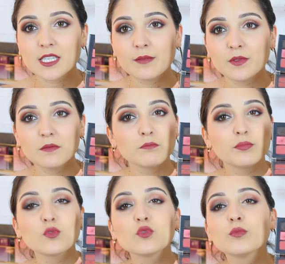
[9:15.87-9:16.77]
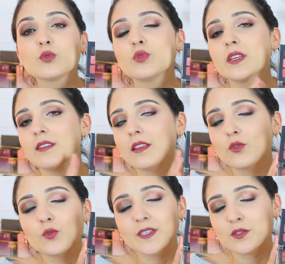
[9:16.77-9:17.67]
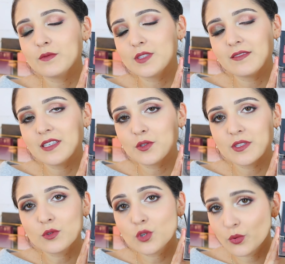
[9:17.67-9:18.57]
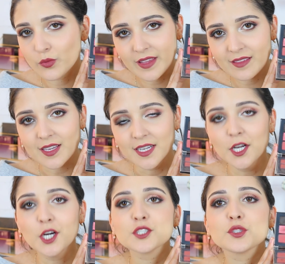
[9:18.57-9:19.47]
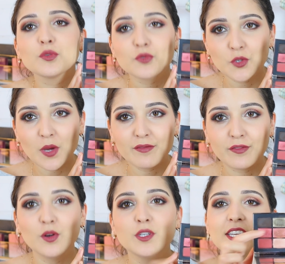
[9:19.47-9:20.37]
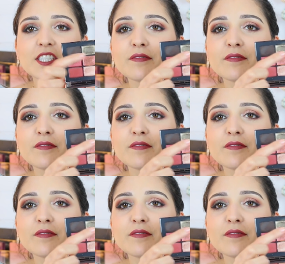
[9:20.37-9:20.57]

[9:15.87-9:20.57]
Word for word: J'aime beaucoup beaucoup les teintes, de toute façon vous savez que c'est le genre de teinte dont je raffole.